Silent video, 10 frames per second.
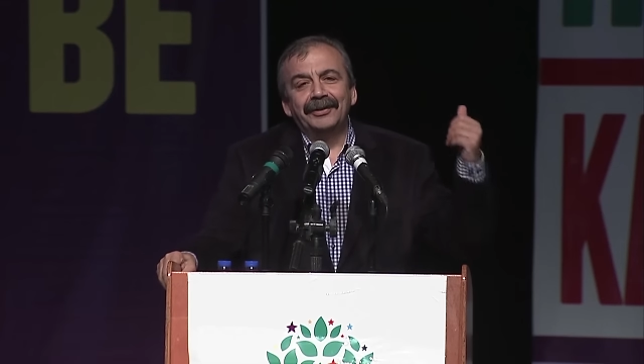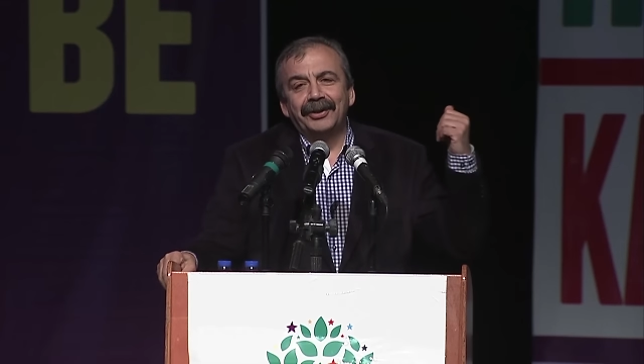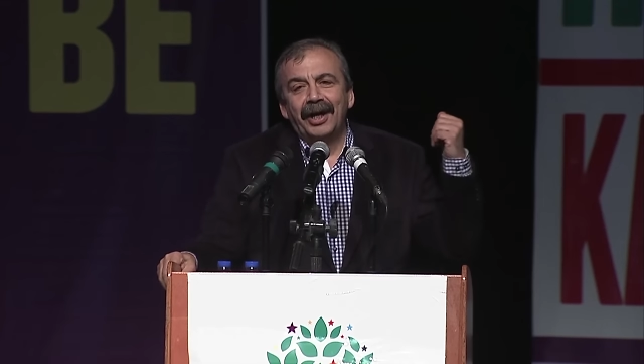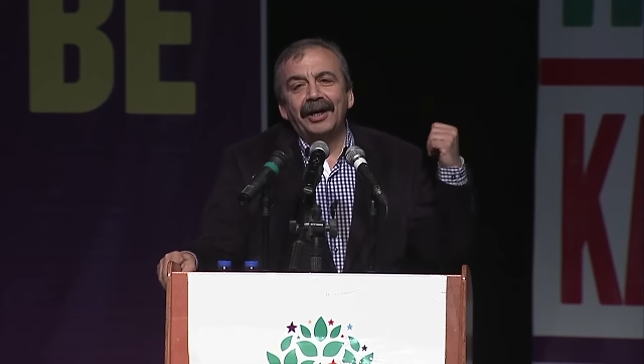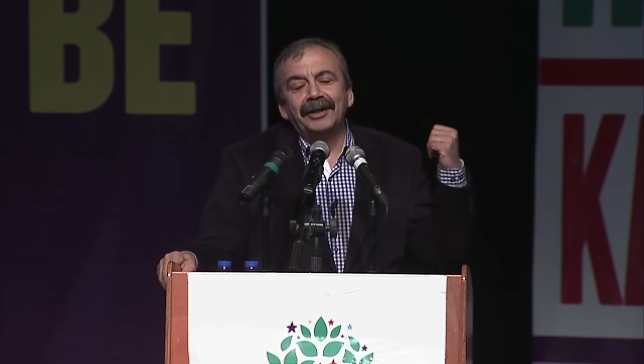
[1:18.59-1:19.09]

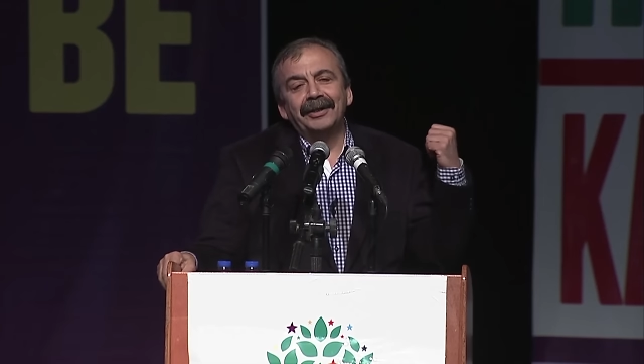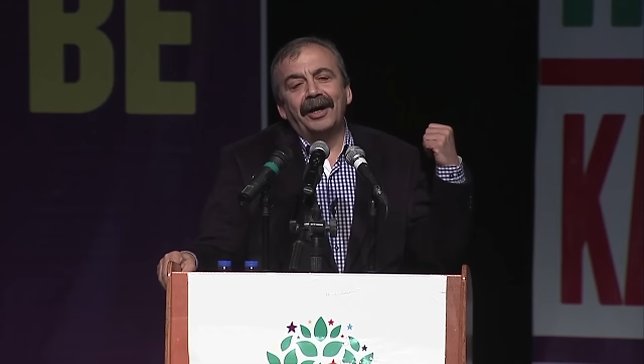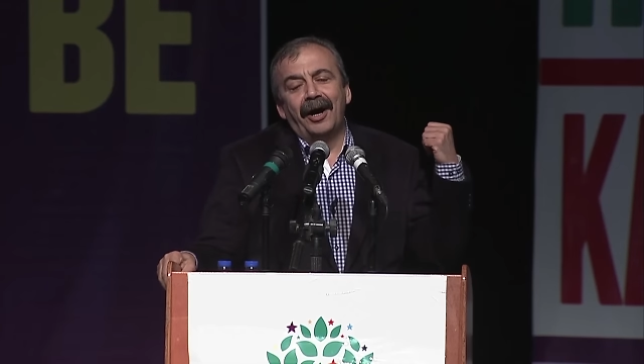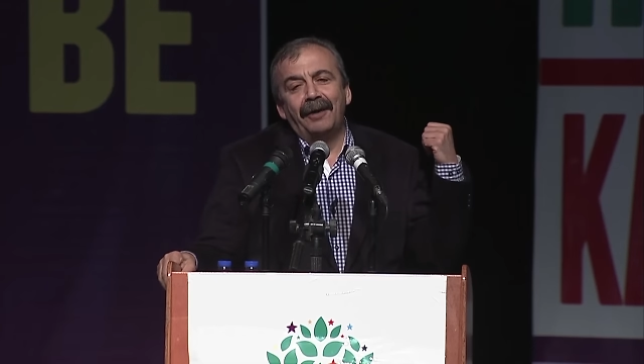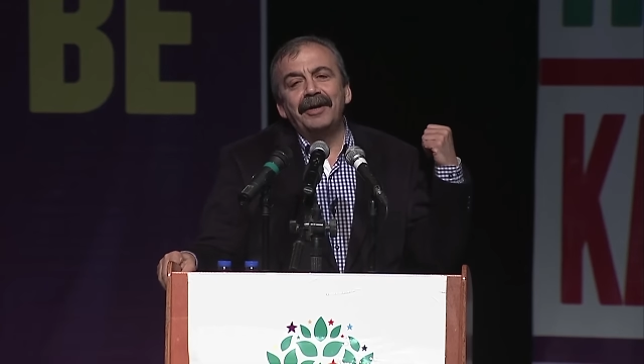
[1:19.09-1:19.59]
daha
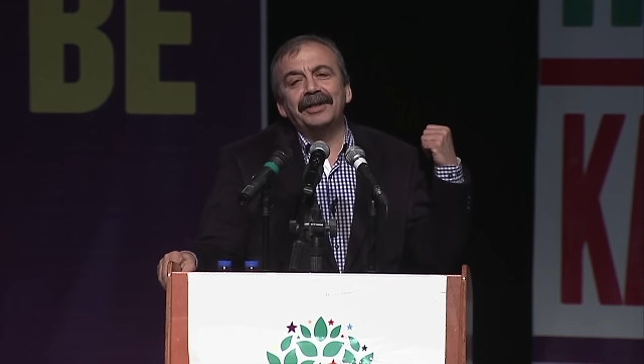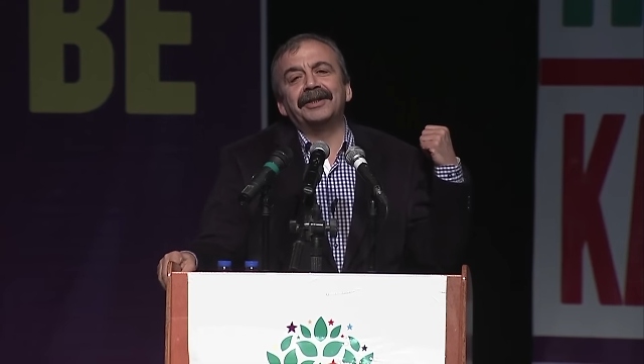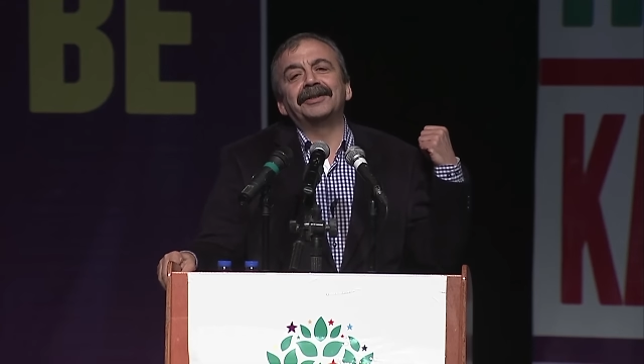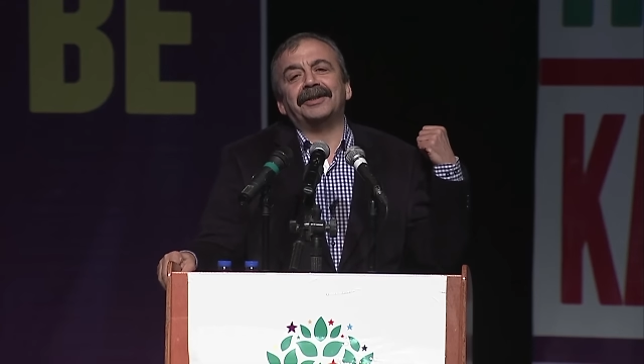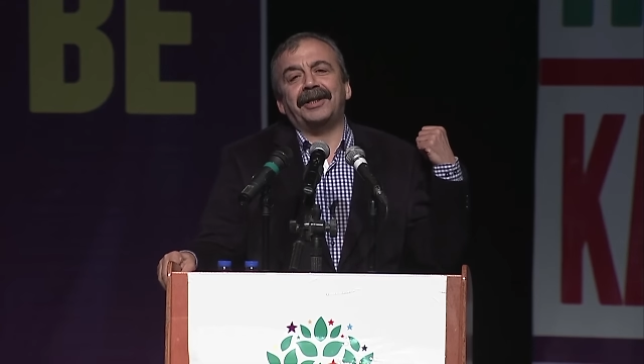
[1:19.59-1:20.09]

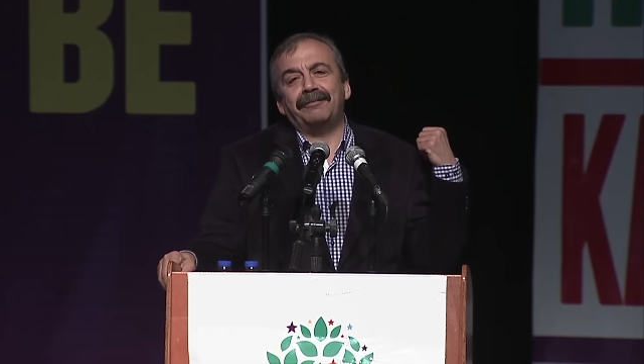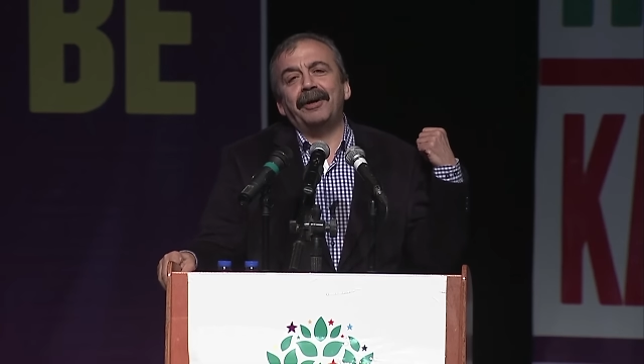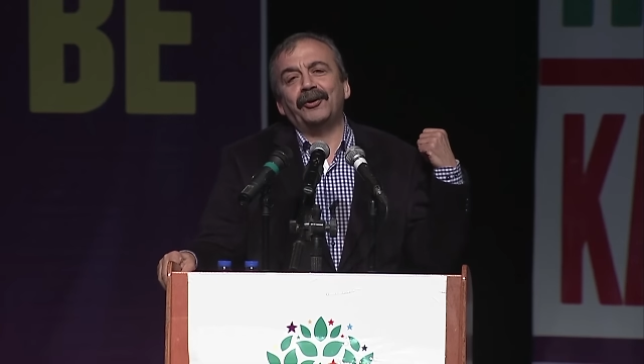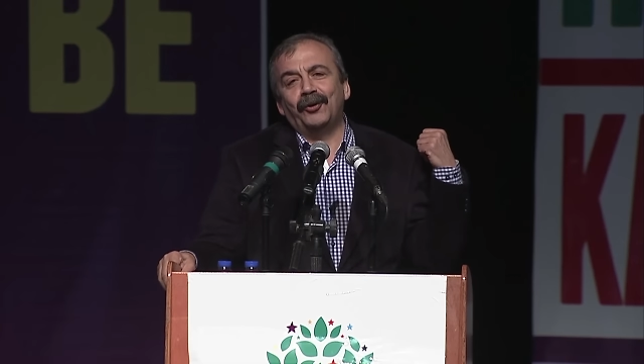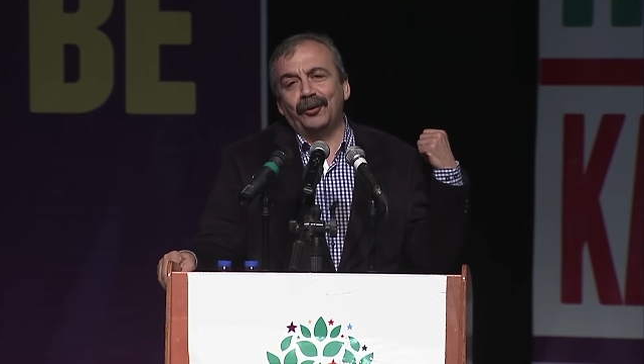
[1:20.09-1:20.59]
Ahmet'in
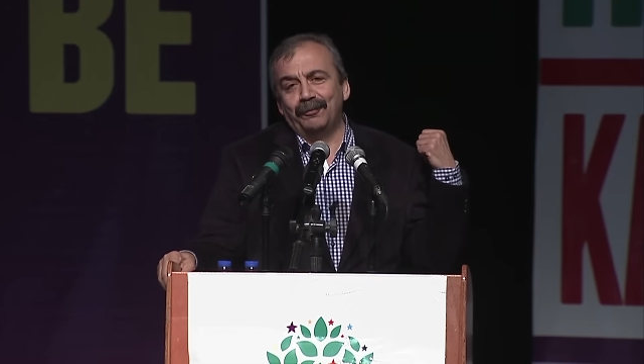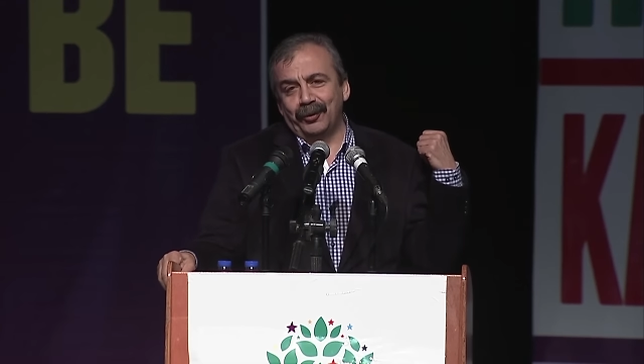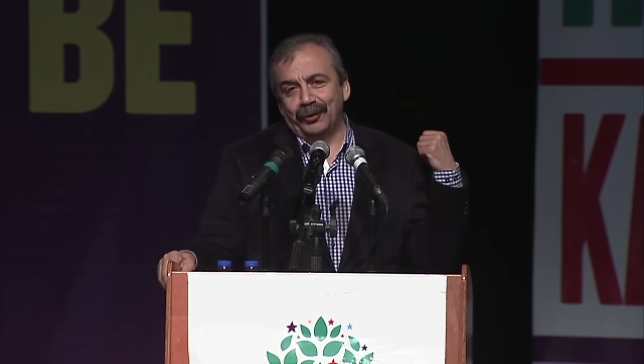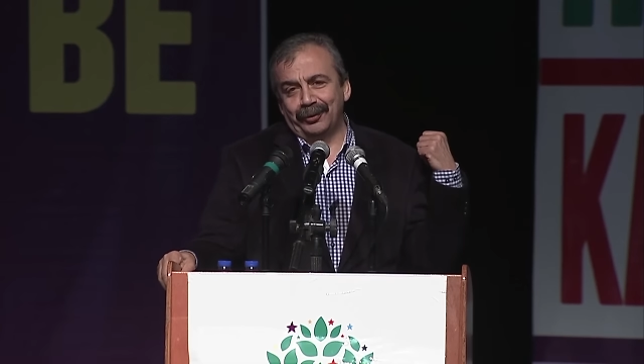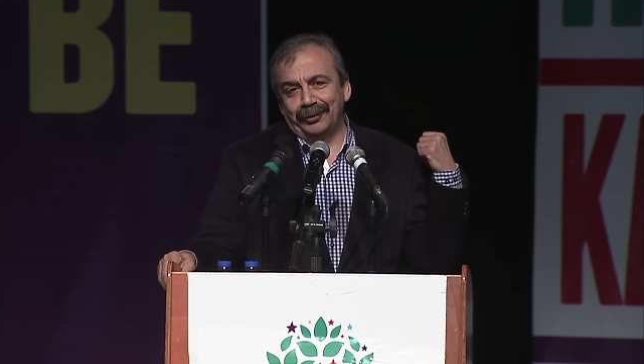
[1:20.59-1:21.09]
haberi
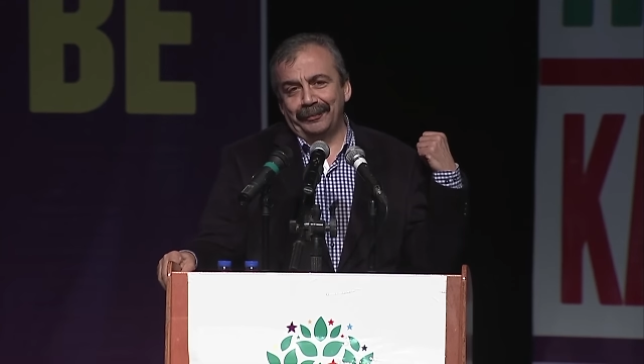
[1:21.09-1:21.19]
olmuyor.